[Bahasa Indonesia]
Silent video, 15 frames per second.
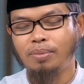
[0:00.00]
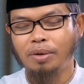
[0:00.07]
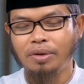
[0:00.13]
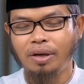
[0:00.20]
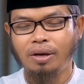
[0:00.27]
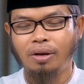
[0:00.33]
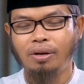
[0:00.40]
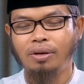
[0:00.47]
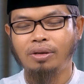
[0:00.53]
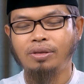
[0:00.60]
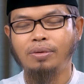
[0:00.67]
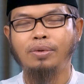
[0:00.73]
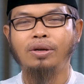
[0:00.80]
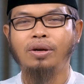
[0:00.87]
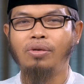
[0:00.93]
sebabnya
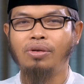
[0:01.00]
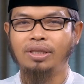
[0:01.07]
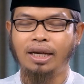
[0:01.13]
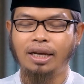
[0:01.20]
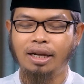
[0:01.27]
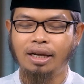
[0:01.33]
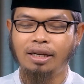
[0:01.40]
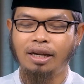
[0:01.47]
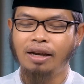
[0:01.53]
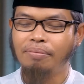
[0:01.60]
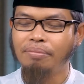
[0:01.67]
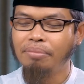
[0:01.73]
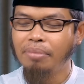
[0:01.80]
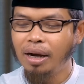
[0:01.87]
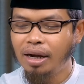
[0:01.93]
Allah Taala
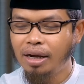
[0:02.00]
dalam